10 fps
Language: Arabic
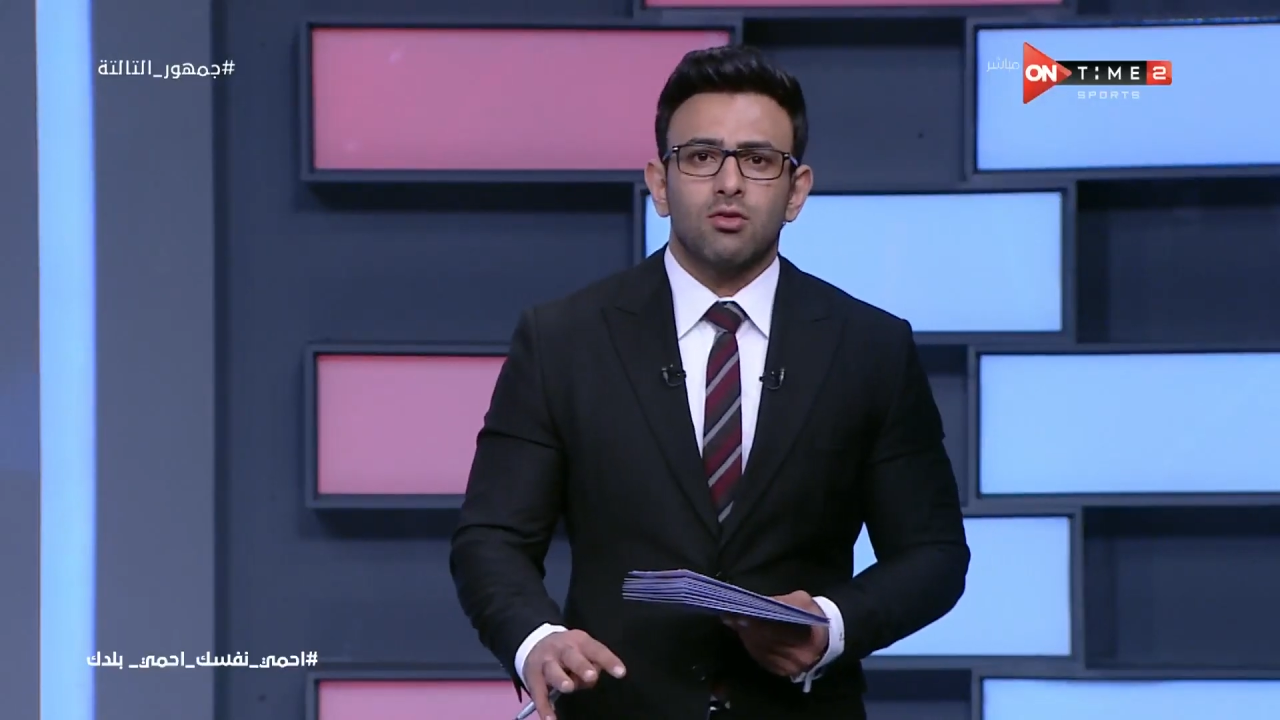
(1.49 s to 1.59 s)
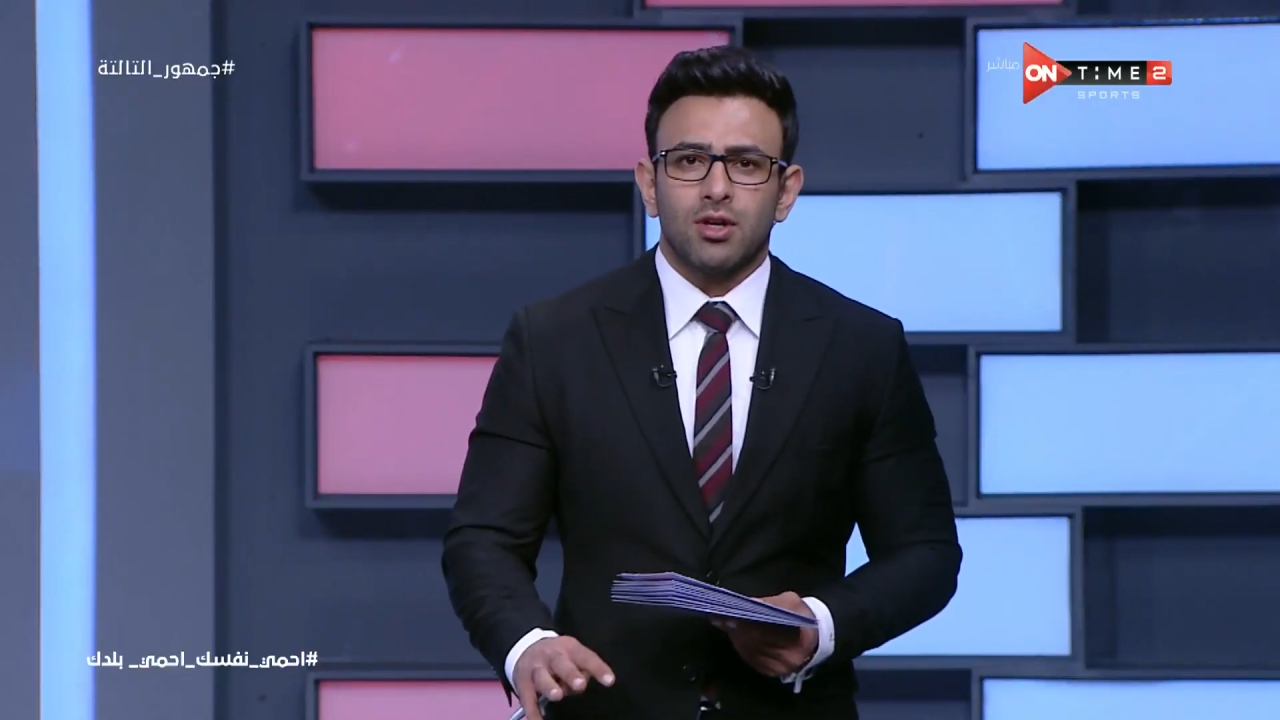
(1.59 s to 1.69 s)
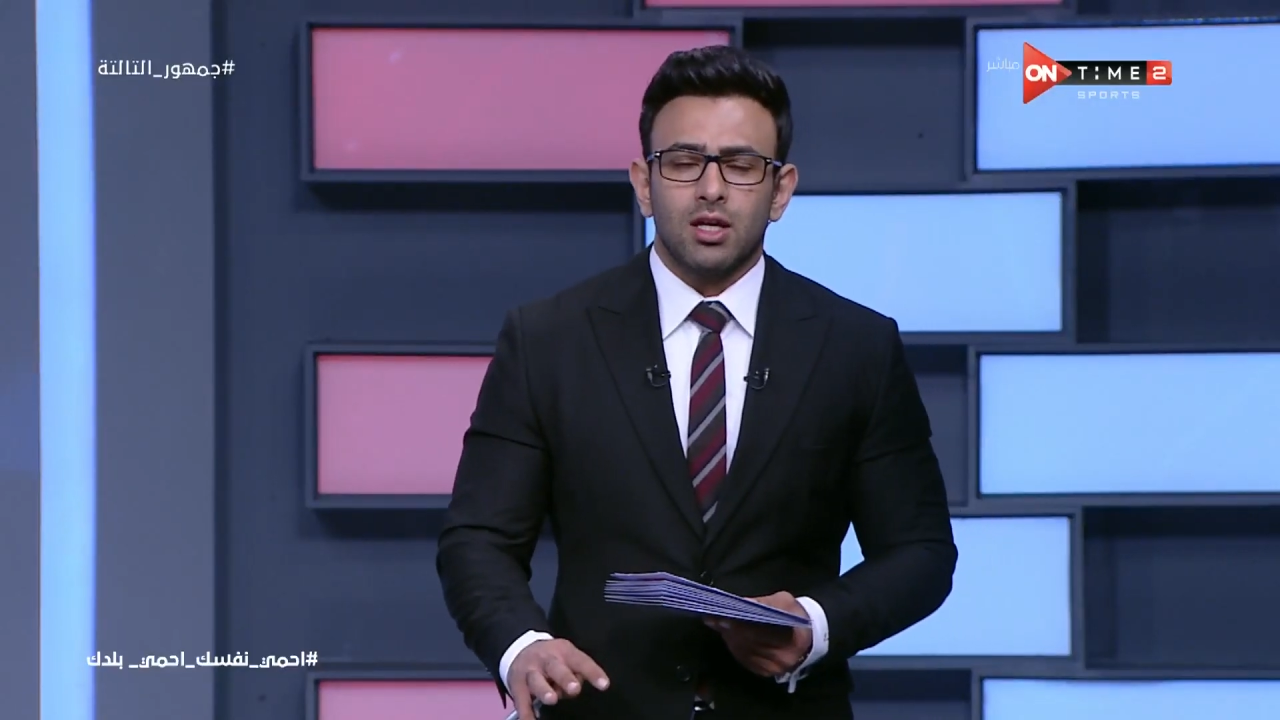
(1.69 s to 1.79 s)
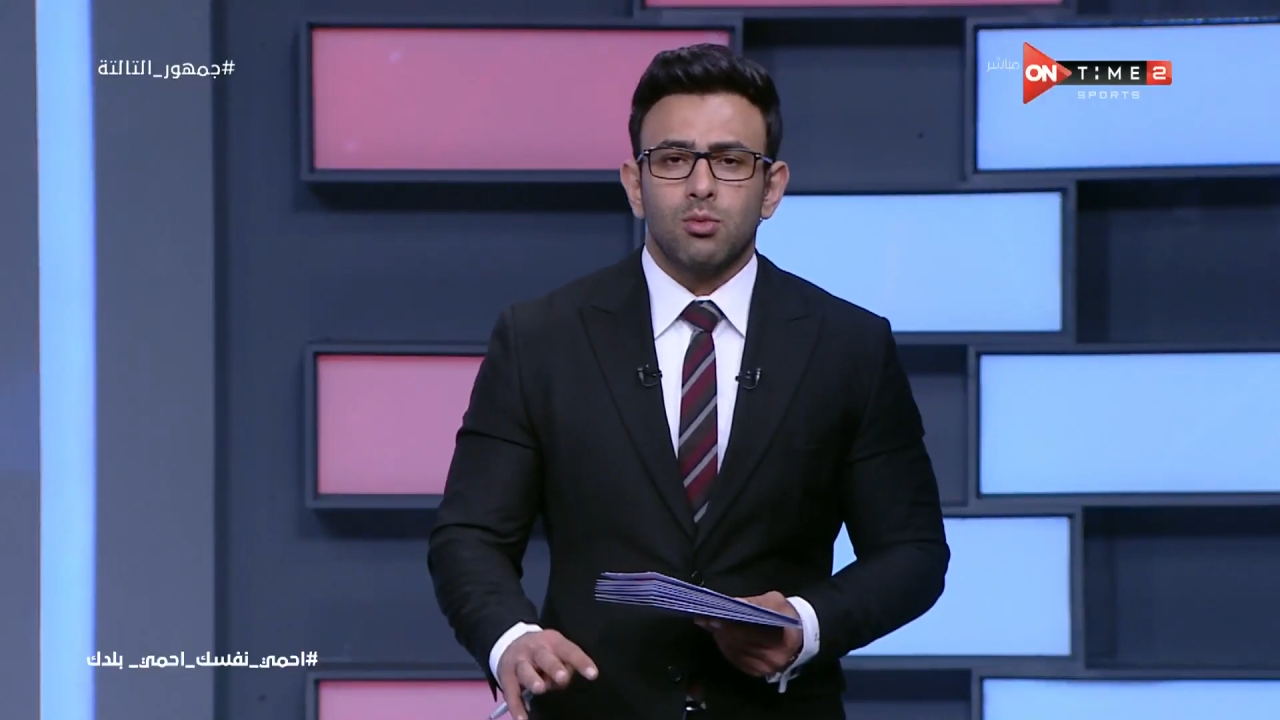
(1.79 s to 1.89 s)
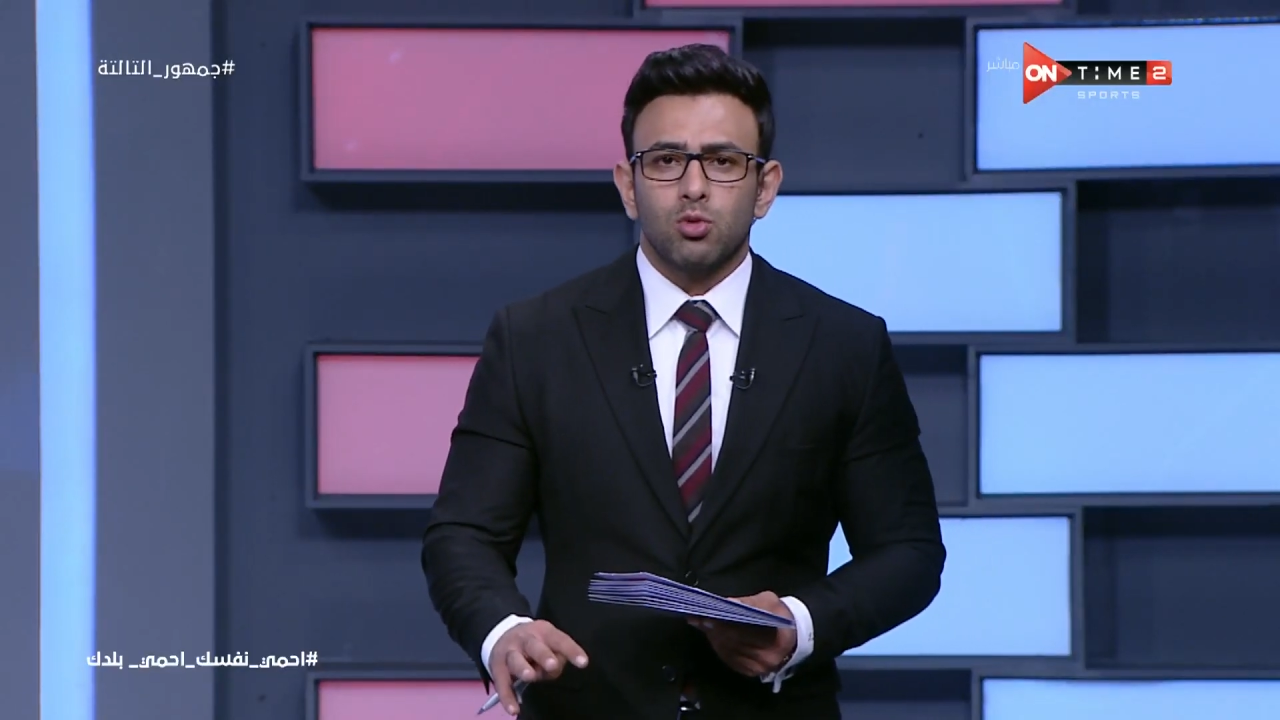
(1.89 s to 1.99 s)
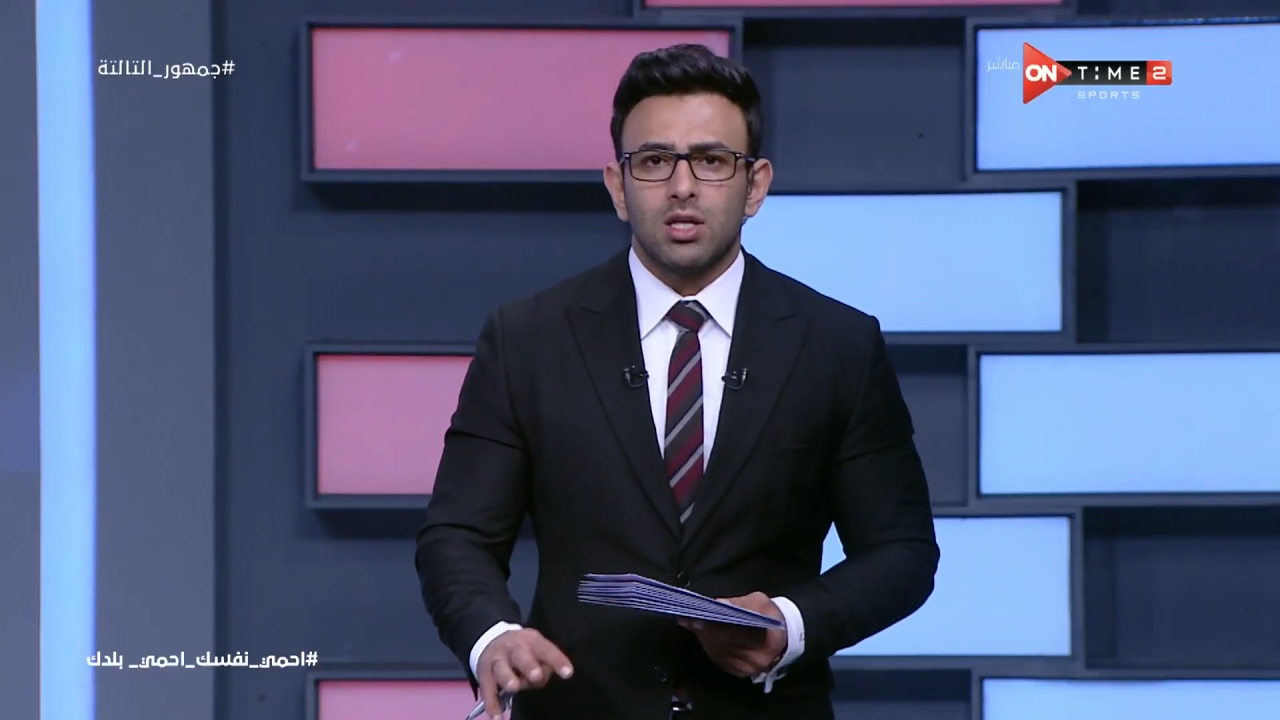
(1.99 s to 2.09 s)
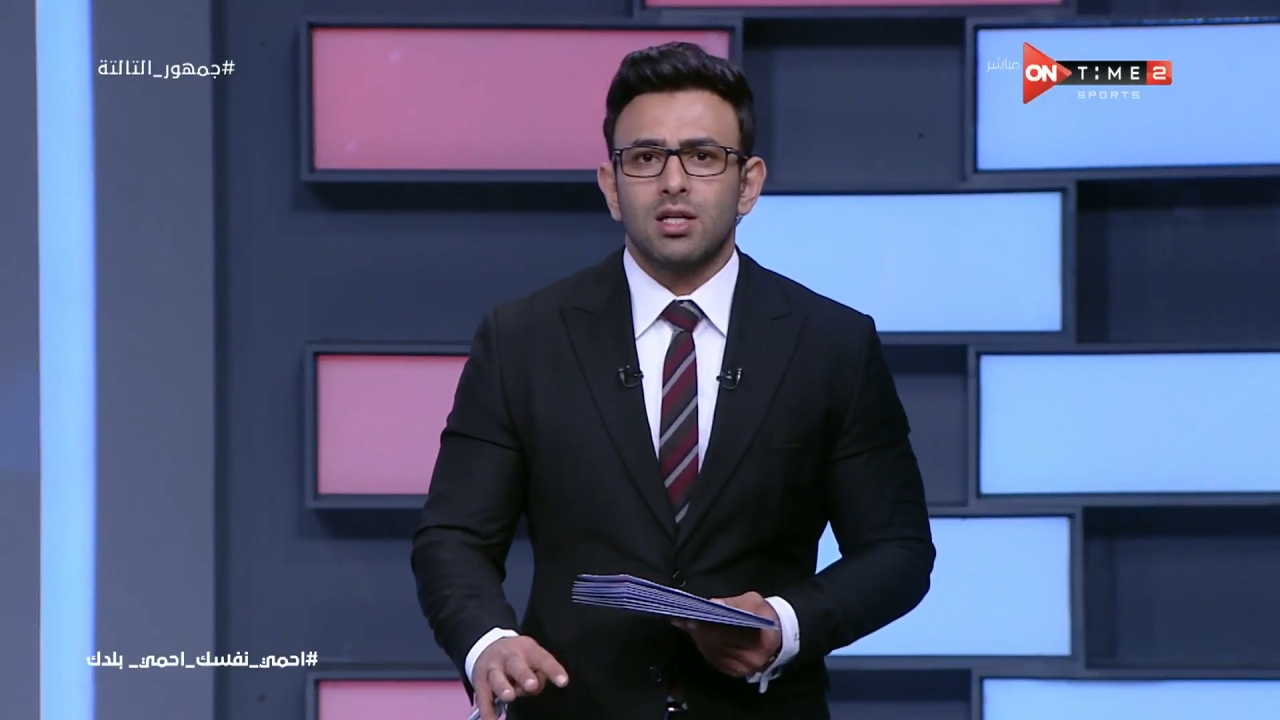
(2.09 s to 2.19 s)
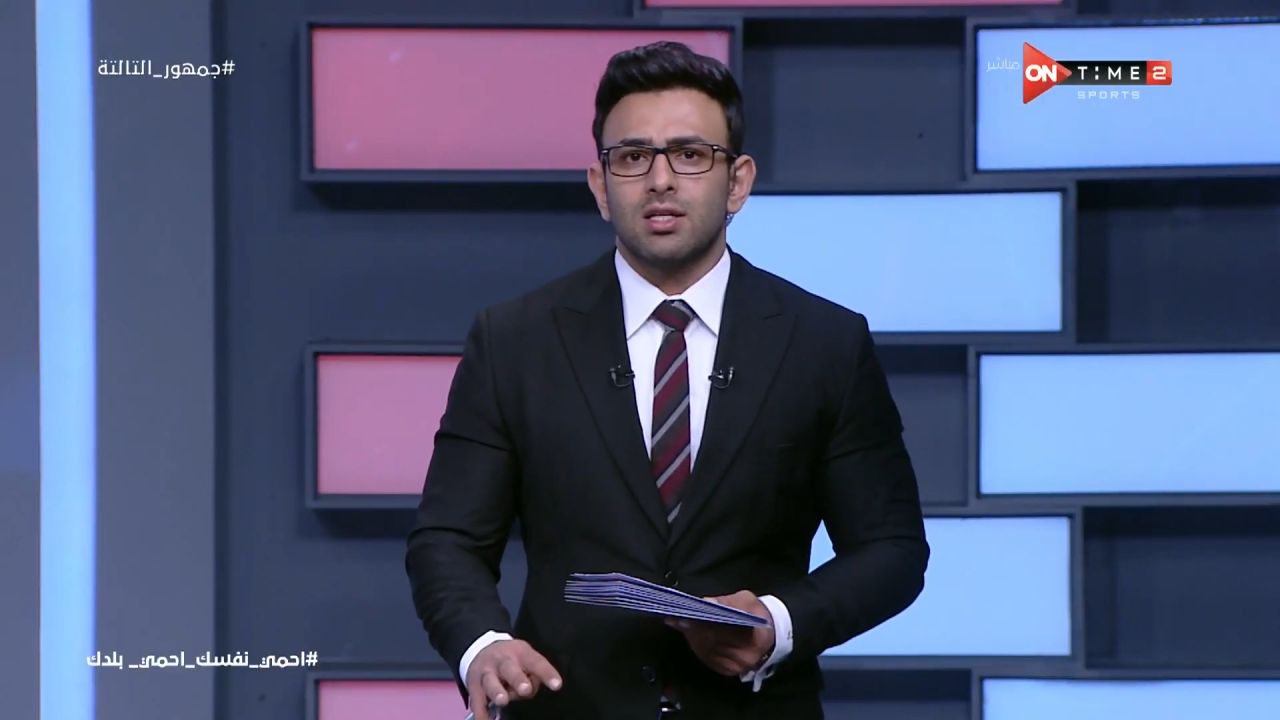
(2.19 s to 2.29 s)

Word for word: فتحي مدير